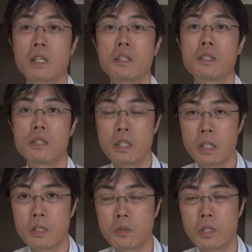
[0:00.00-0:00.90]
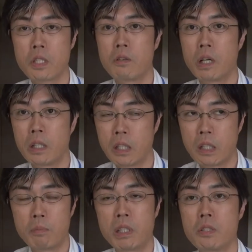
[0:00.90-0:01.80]
でですね高齢者の
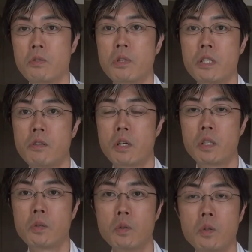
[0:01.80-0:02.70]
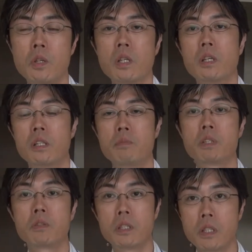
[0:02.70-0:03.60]
方また障害者の方を見
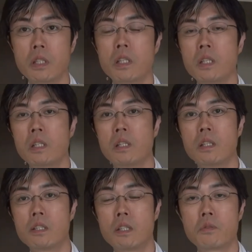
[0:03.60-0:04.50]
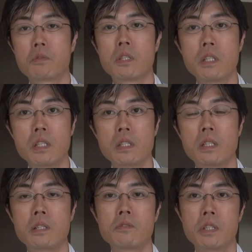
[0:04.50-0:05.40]
た時に、え積極的
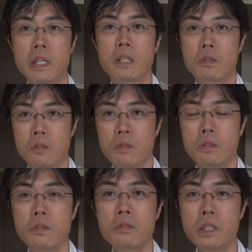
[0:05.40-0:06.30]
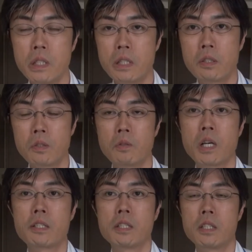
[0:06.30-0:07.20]
になれるんじゃないかというふうに今
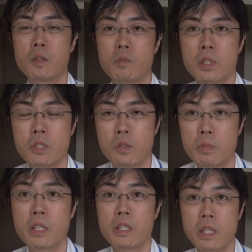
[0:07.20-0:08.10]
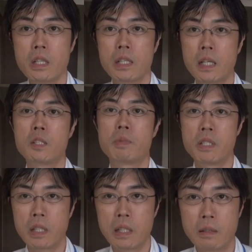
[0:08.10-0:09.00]
日学生さんたちを見ていて感じ
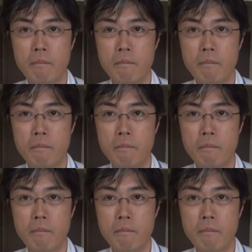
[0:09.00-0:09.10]
ました。